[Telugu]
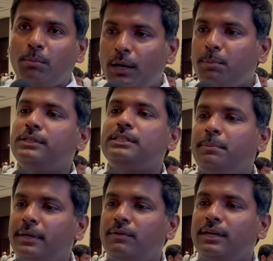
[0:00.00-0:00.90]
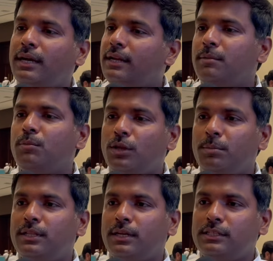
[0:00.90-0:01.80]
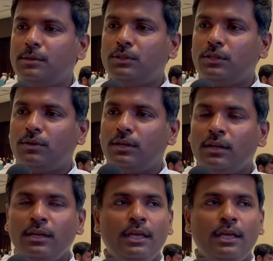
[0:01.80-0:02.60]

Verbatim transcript: మార్పును చెప్పేటువంటి కార్యక్రమం ముఖ్యమంత్రిగా చేయబోతూ ఉన్నారు